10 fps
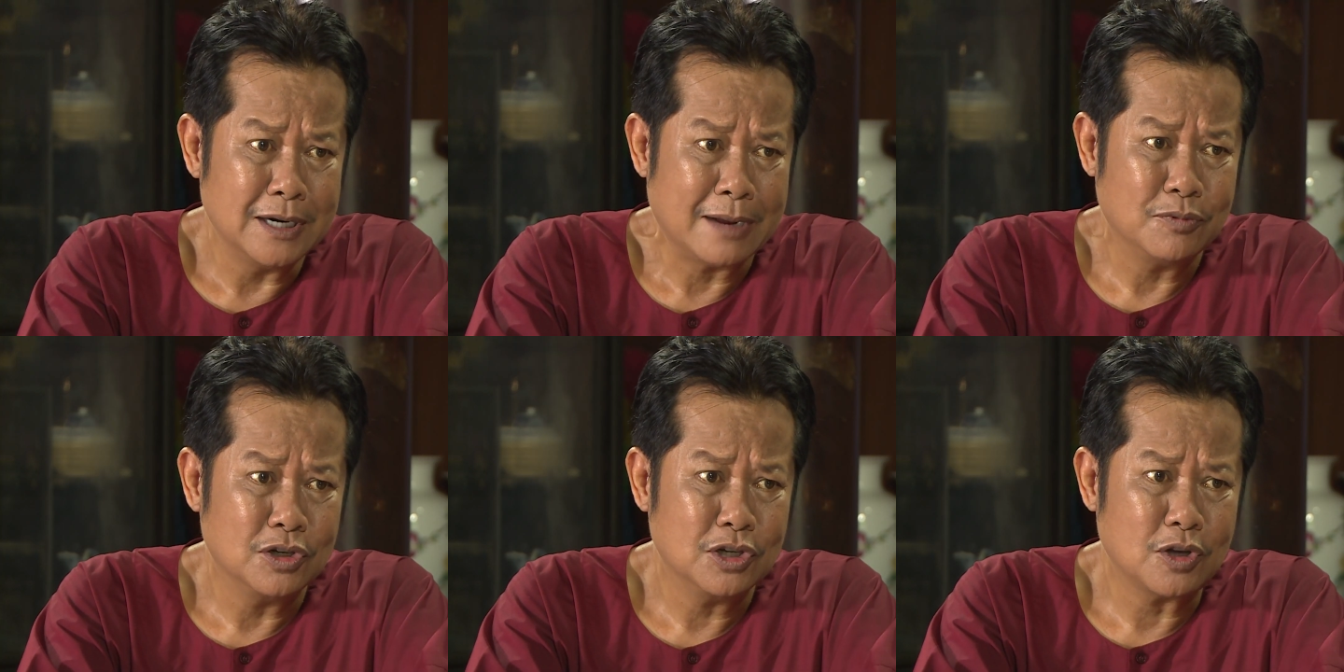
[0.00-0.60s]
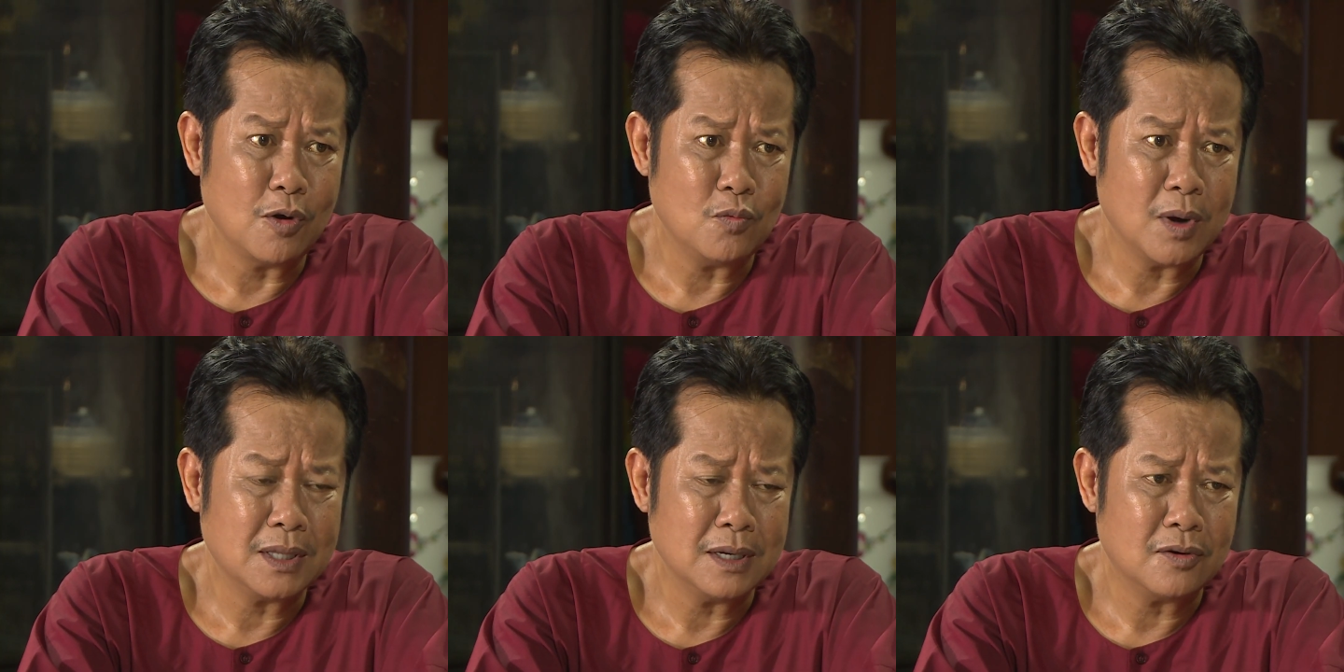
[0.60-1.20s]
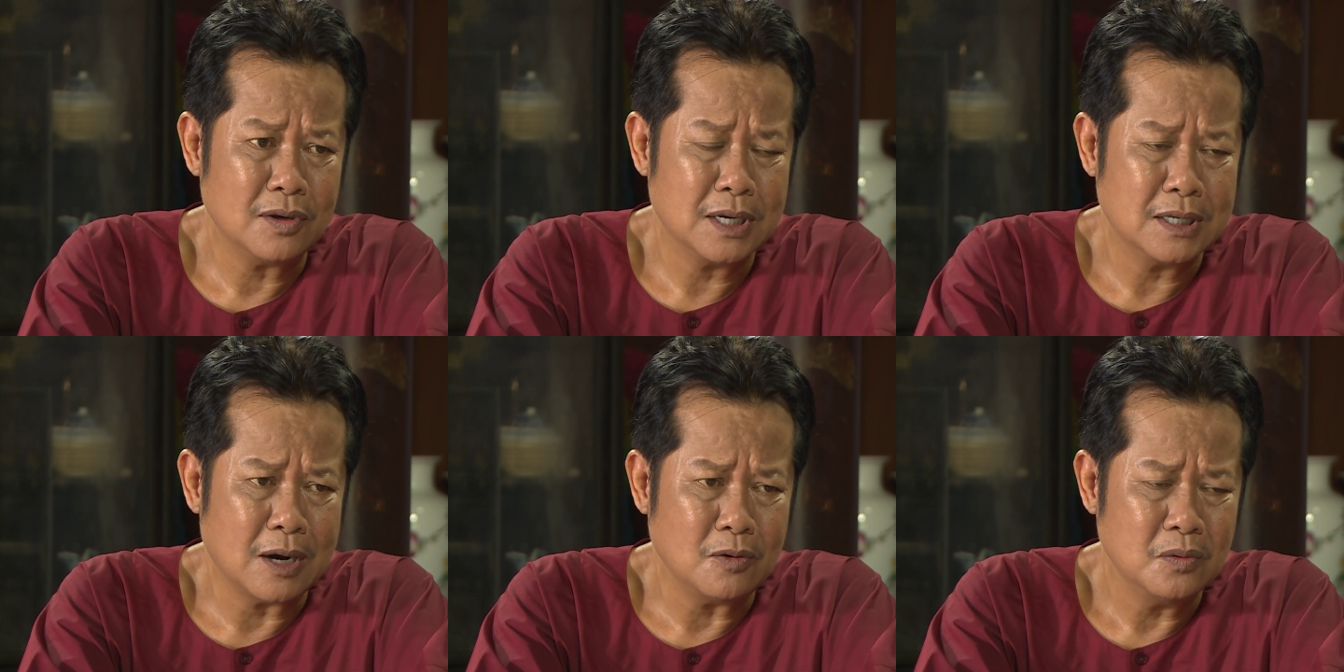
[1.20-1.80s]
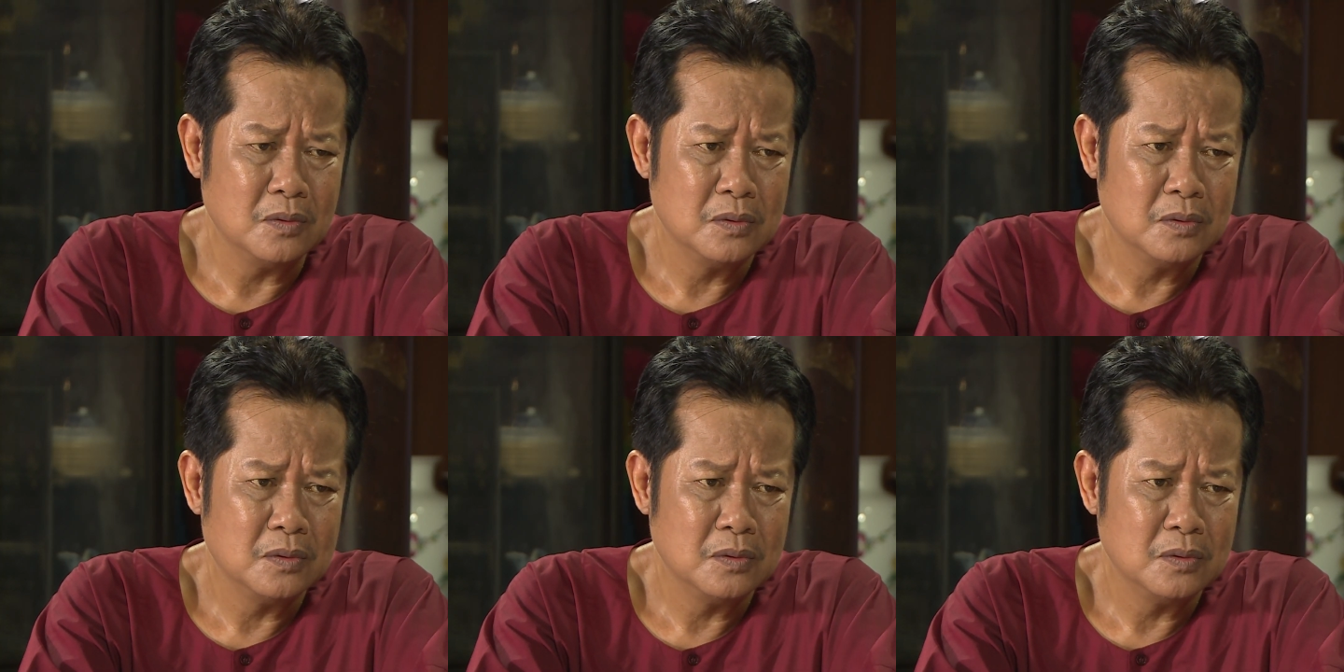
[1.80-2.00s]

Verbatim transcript: đi làm được thì tốt quá chứ có gì đâu